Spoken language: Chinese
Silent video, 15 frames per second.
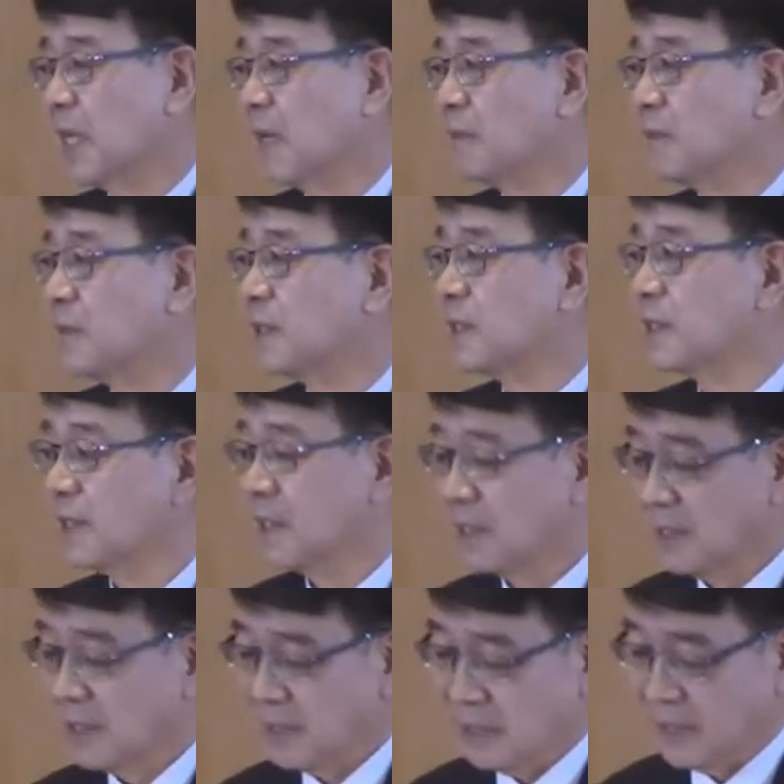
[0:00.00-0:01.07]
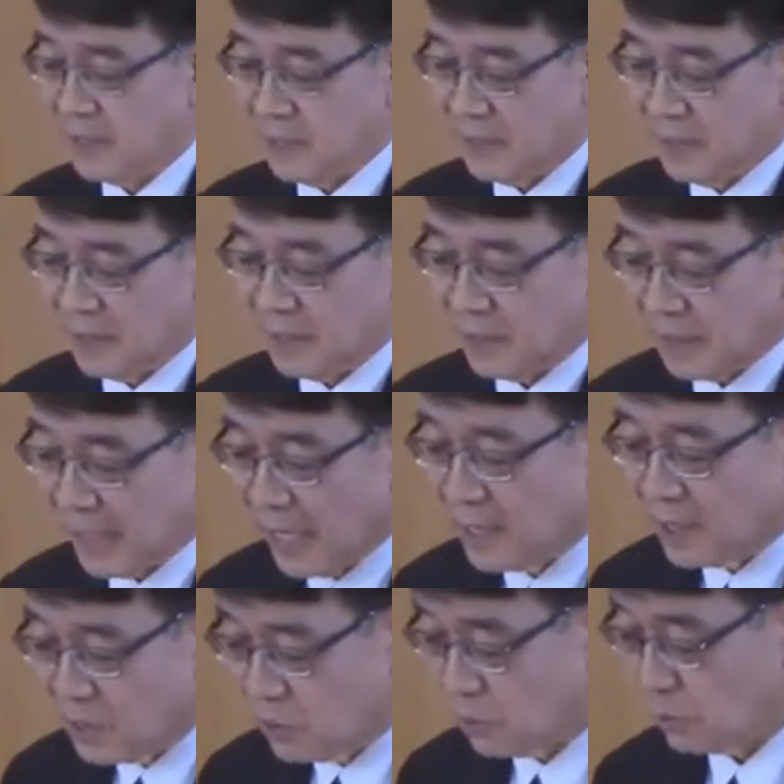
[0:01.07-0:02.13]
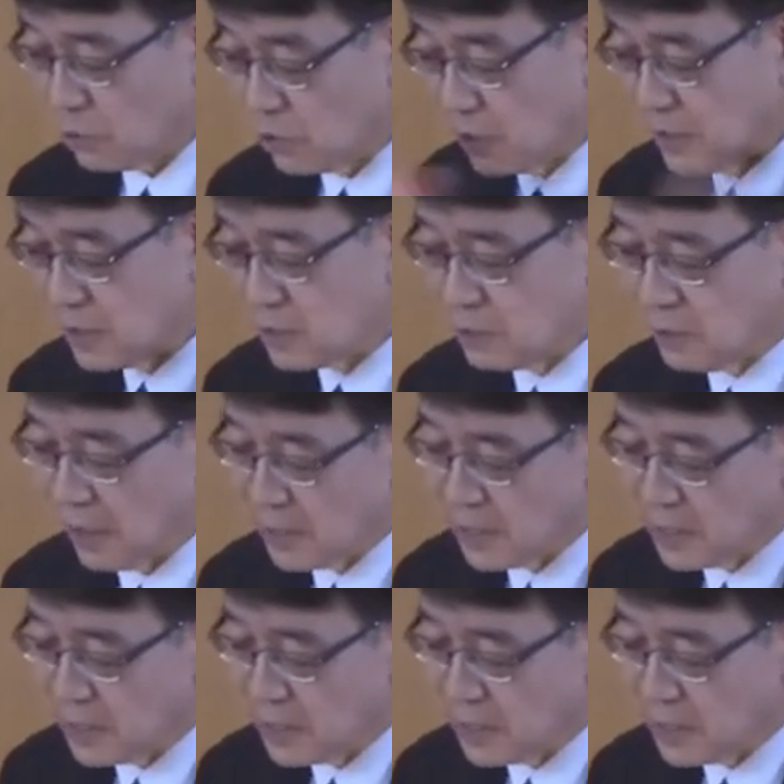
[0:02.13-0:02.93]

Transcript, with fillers: 只因为他们相信和信靠耶稣基督，